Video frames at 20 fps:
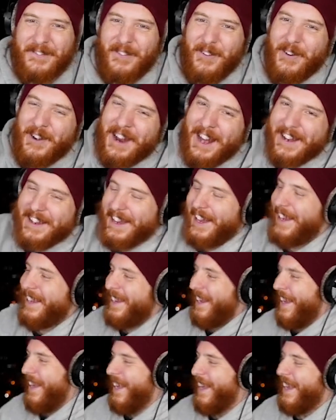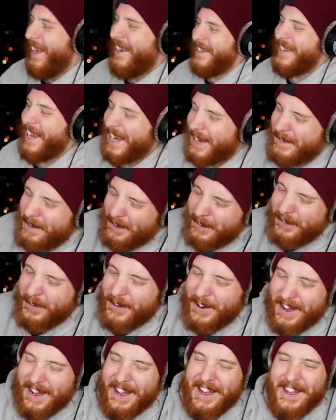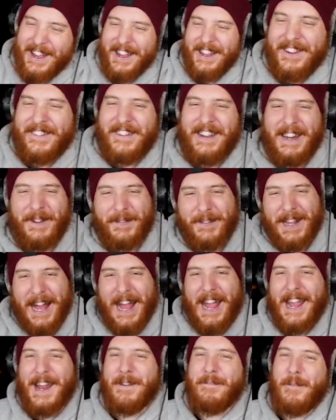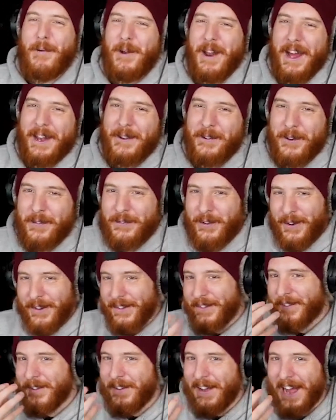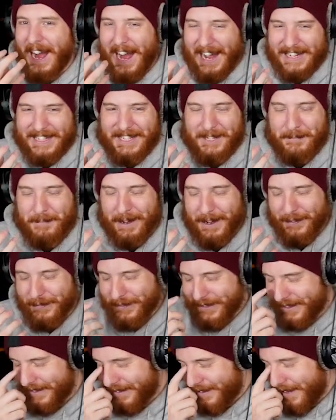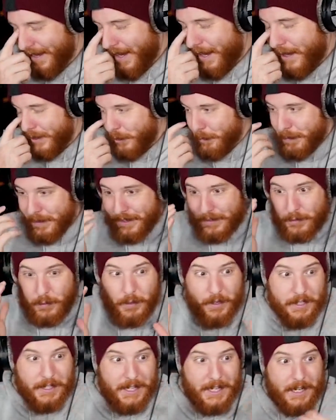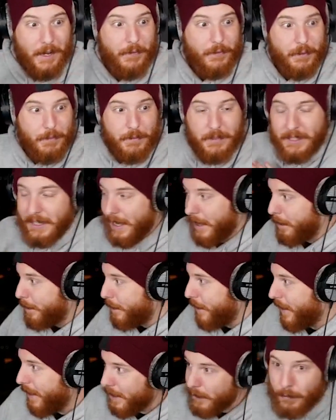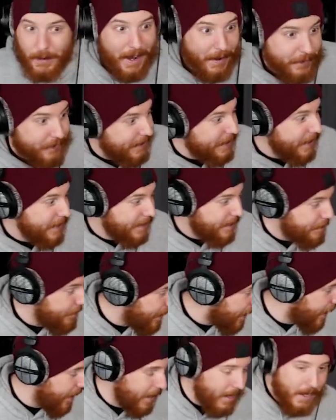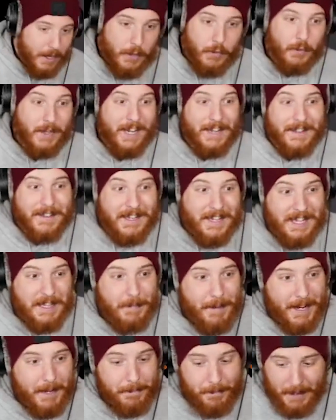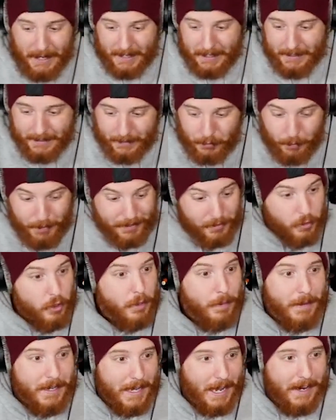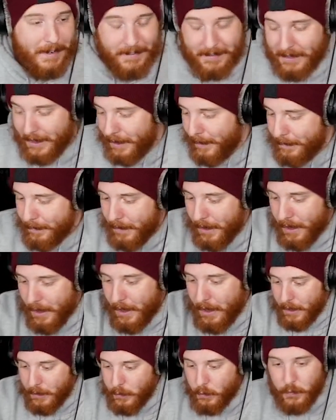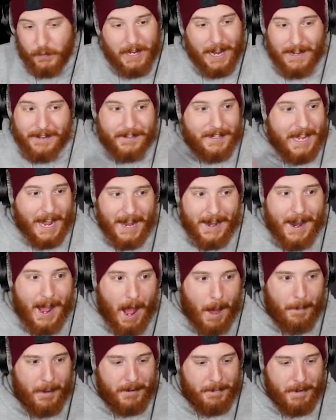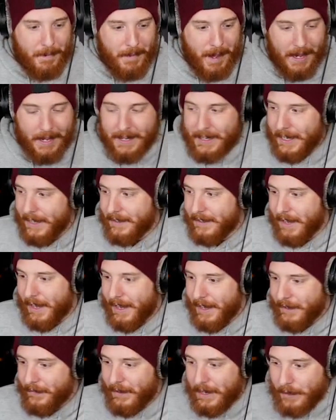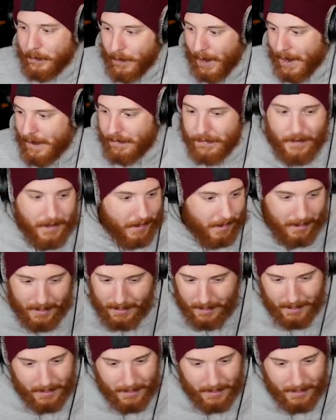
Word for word: Monat, Alter. Stell dir mal vor, du lebst einen Monat nur von so Haschmuffins. Du bist durchgehend auf so einem Trip. Du raffst nichts mehr. Du kriegst nichts mehr gebacken. Du bist übel langsam. Du kannst keine Arbeit mehr machen in der Zeit, weil du einfach